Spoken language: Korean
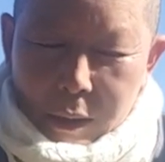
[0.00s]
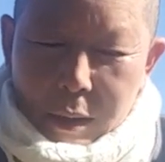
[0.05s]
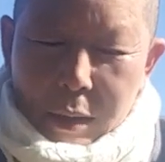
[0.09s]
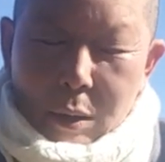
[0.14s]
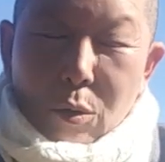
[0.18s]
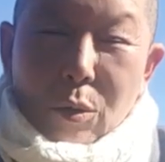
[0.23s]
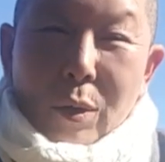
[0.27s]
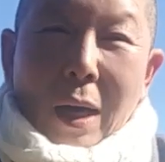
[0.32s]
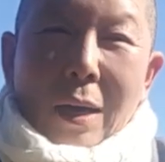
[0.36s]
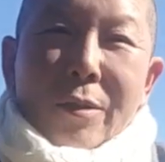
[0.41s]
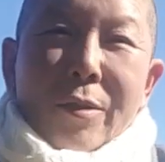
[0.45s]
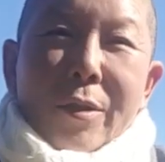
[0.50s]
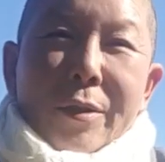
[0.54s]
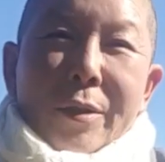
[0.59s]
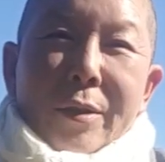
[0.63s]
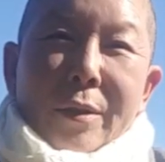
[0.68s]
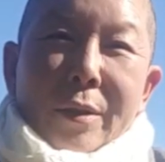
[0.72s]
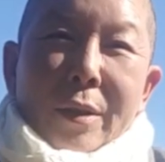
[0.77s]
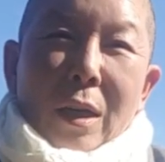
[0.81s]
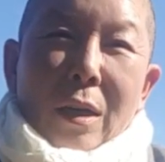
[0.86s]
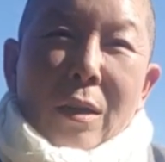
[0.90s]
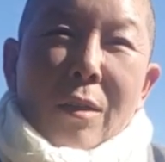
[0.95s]
그리고
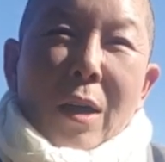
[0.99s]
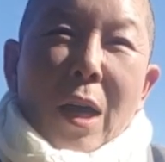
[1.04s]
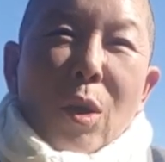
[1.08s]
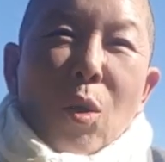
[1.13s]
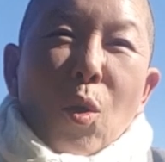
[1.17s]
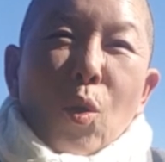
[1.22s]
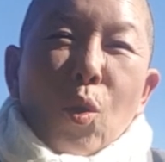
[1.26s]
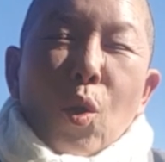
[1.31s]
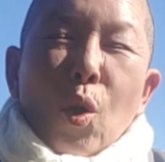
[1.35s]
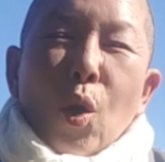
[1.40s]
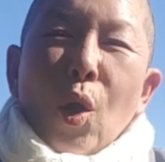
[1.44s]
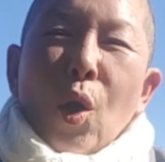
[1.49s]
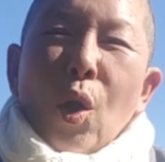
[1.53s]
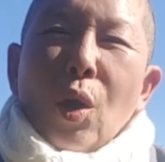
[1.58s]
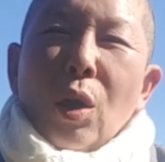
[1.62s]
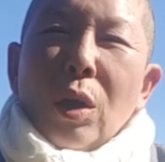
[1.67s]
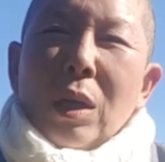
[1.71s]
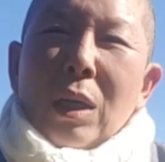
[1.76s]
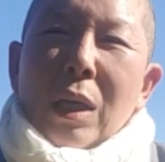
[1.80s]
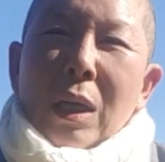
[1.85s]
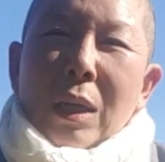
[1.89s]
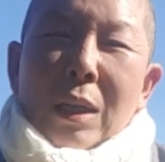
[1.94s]
나서는 이제 그걸 해놓고
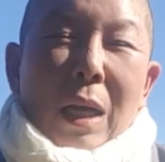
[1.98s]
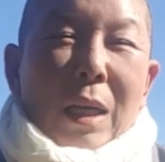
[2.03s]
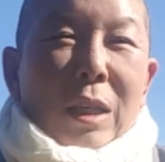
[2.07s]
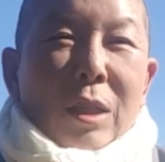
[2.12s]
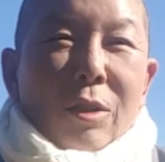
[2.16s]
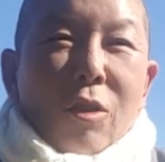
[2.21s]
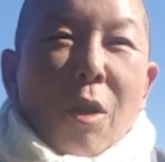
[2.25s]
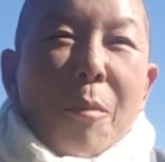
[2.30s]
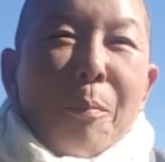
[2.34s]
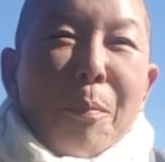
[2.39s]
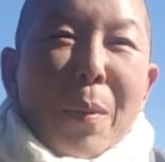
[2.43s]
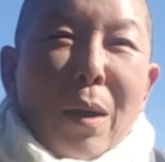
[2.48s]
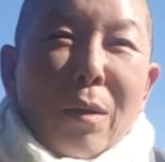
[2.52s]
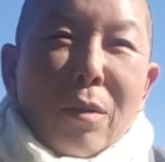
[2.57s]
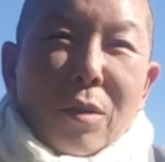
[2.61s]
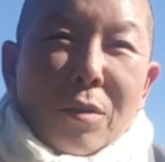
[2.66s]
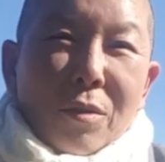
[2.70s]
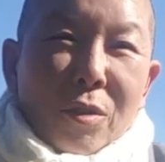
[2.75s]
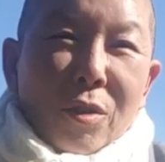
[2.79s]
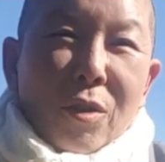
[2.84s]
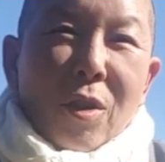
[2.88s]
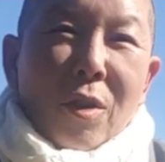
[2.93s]
다시
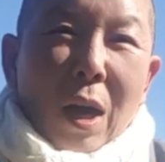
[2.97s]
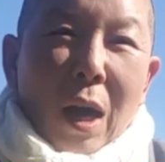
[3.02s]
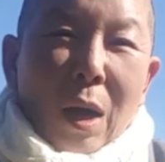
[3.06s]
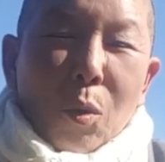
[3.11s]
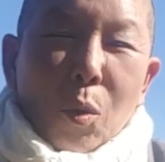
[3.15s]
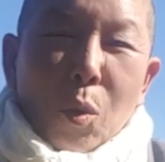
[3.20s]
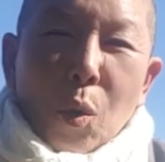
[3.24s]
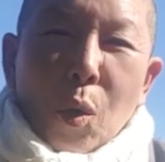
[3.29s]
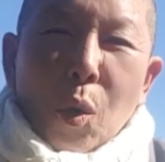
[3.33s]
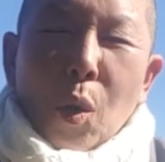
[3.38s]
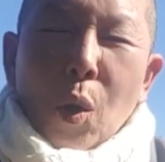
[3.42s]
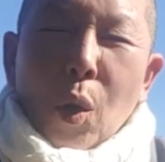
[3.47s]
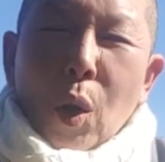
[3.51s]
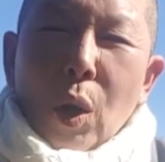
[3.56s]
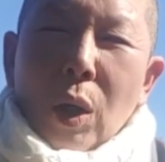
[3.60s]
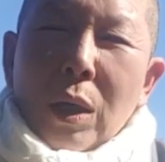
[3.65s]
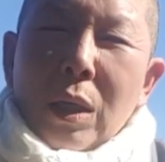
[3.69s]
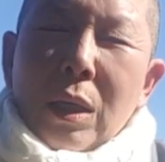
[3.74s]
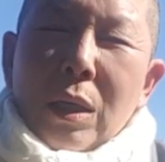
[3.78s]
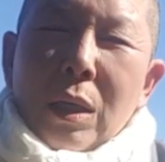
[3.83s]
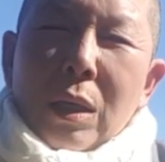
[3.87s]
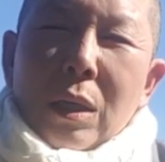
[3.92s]
선방으로 들어갔고
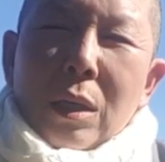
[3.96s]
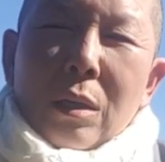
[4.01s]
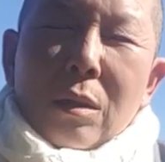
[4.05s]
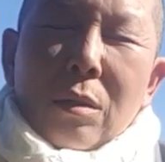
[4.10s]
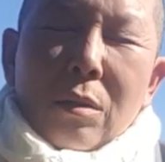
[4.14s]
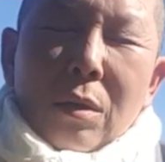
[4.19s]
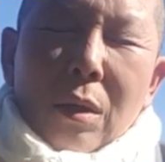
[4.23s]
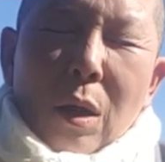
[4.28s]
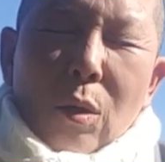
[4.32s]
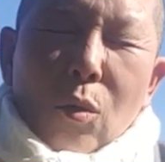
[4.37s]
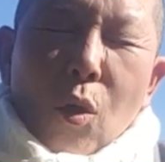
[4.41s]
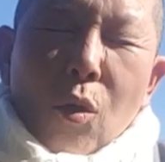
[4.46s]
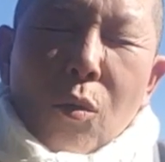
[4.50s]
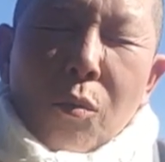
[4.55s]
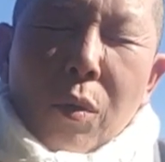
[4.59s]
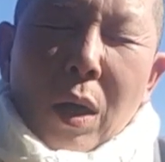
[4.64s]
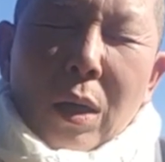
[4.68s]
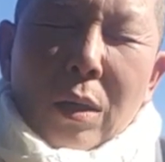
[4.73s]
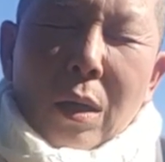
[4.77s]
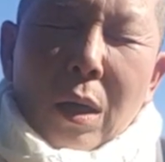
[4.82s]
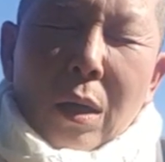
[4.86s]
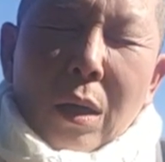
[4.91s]
들어가
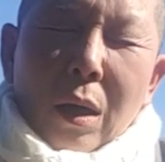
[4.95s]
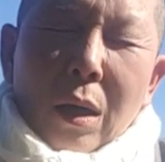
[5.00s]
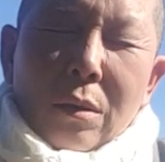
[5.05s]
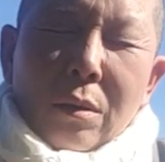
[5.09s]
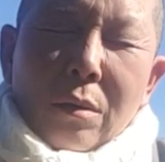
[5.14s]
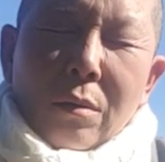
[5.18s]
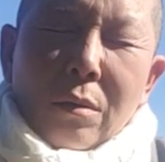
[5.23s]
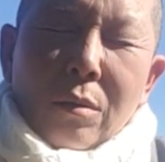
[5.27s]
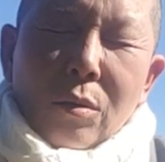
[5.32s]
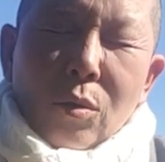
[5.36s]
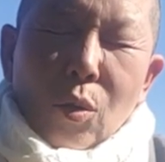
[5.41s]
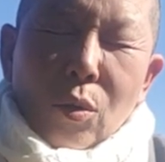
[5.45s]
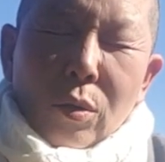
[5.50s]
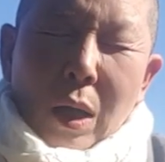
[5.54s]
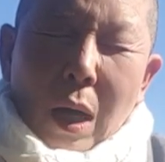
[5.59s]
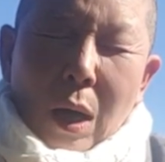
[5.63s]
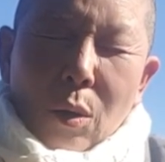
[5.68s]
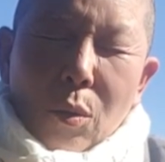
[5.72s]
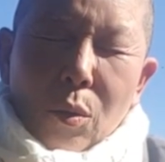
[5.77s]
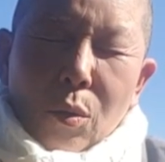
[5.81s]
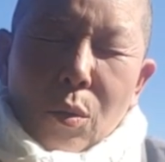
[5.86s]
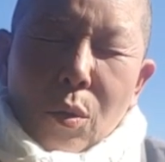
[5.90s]
공부하다가는 또
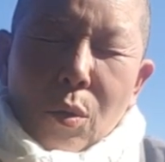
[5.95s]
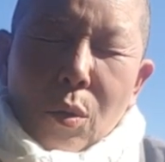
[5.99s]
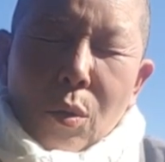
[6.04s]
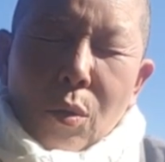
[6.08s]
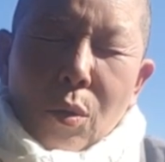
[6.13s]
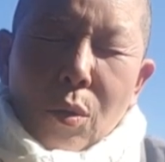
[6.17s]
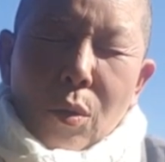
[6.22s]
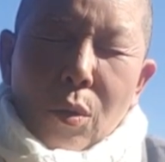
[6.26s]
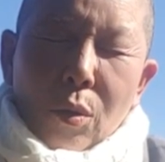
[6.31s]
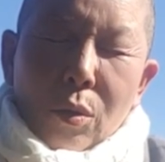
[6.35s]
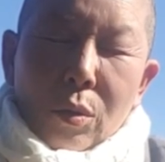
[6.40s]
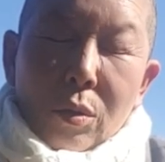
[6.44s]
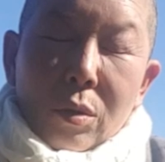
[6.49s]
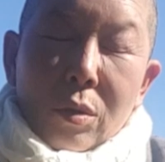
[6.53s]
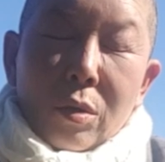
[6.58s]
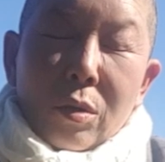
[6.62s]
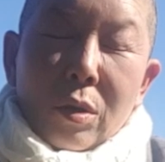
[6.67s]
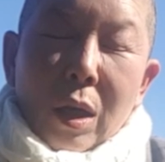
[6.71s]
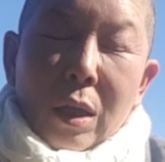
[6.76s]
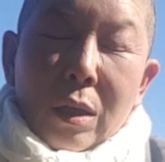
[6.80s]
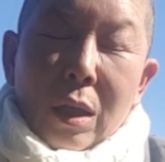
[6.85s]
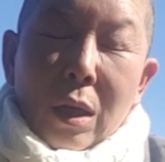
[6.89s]
나오고
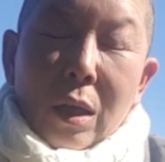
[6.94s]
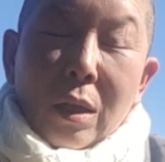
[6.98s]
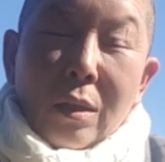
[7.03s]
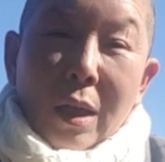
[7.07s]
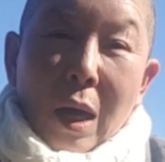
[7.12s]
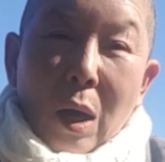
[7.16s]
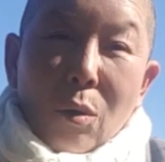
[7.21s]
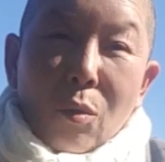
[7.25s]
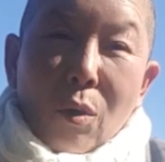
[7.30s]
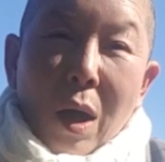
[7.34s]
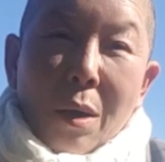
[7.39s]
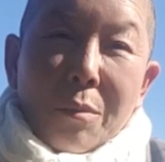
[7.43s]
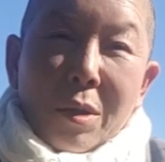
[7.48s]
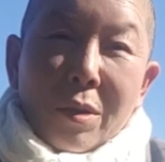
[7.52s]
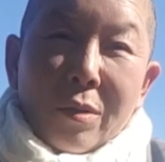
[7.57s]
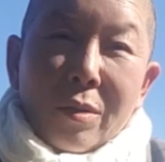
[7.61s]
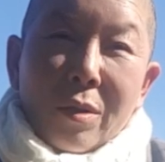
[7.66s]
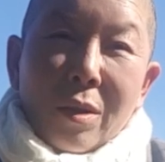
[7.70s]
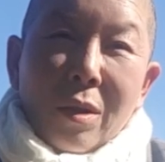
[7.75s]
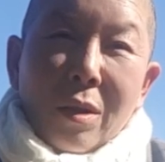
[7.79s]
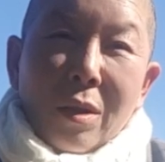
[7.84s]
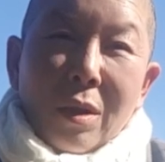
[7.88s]
들어가다가 나오고
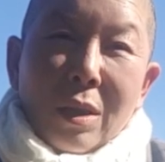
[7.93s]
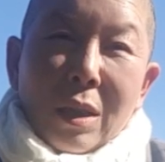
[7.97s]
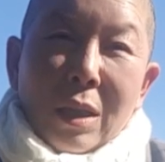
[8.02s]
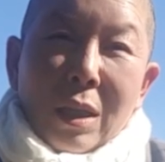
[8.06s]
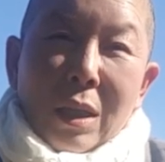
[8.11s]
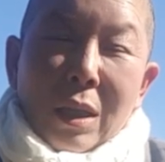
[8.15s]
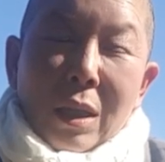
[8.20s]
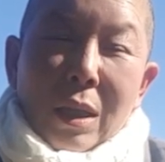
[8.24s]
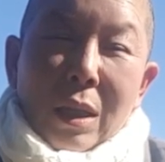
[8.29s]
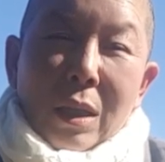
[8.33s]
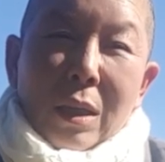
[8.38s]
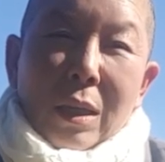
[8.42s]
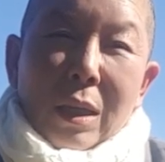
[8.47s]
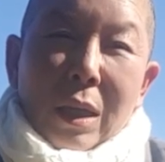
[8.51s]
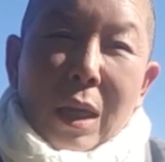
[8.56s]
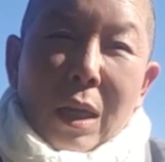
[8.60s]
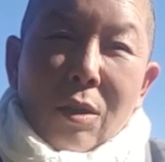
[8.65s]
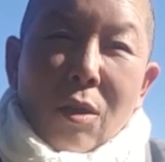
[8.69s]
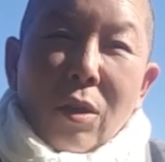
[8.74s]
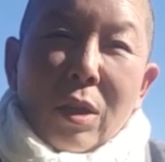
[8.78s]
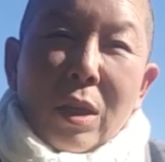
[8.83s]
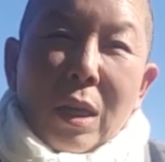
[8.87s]
하면서
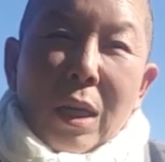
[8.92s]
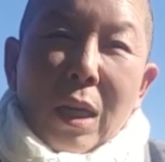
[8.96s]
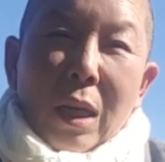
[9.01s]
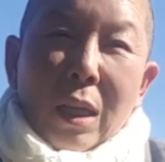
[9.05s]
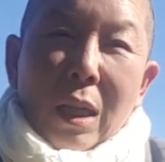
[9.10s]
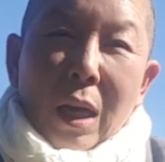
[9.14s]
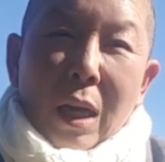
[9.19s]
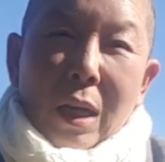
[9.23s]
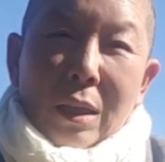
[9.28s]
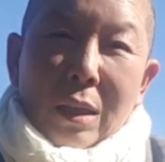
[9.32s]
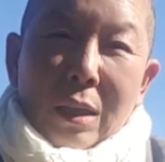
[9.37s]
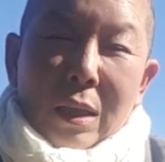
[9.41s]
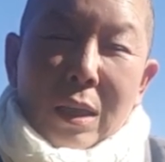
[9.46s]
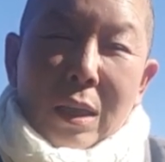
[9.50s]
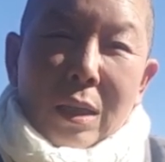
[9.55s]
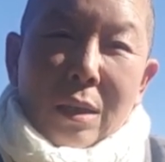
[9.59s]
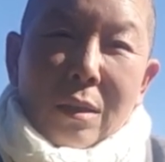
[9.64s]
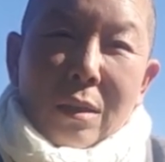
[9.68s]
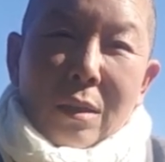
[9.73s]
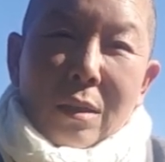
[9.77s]
제가 여기에 대한